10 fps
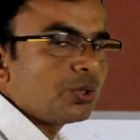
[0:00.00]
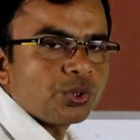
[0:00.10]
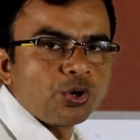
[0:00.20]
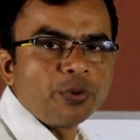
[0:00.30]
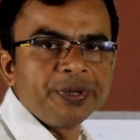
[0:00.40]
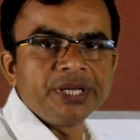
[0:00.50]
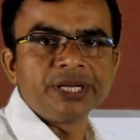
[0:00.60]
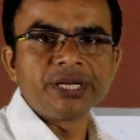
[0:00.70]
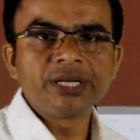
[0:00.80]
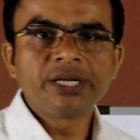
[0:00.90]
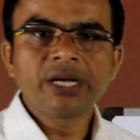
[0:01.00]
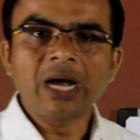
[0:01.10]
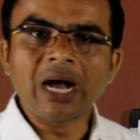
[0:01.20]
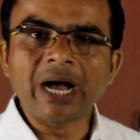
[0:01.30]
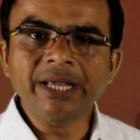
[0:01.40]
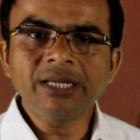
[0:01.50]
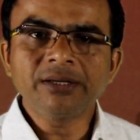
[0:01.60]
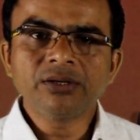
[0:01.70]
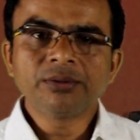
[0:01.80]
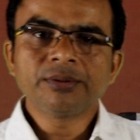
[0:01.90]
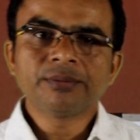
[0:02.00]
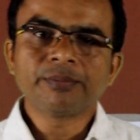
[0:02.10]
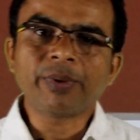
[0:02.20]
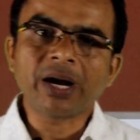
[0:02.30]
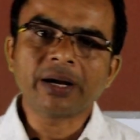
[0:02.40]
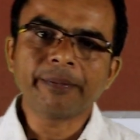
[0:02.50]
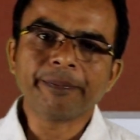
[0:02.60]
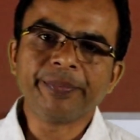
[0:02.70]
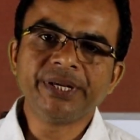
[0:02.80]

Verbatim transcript: গভীর আই বা ভি